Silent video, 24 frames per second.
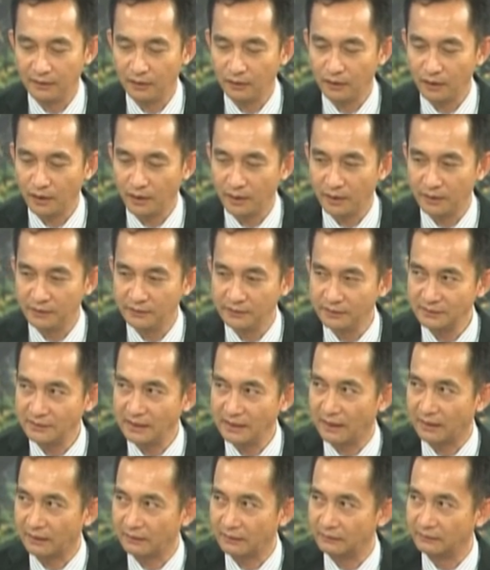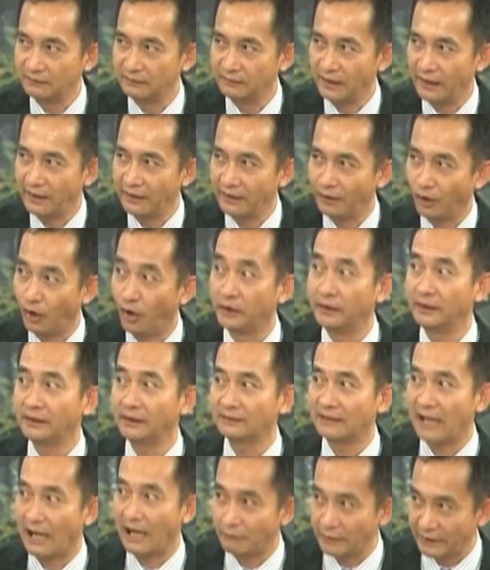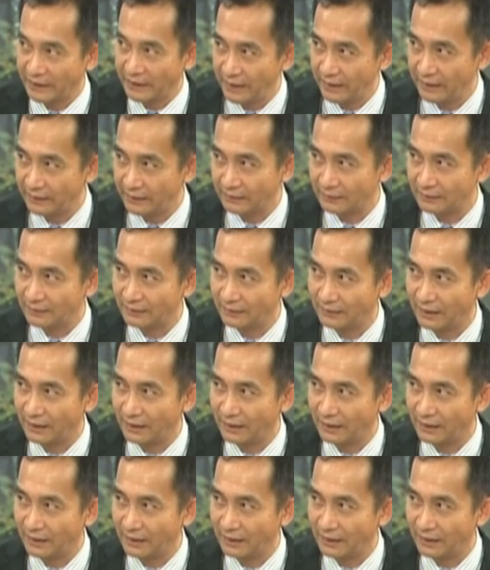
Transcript: แล้วก็เนื่องจากในออเดอร์ต่างประเทศ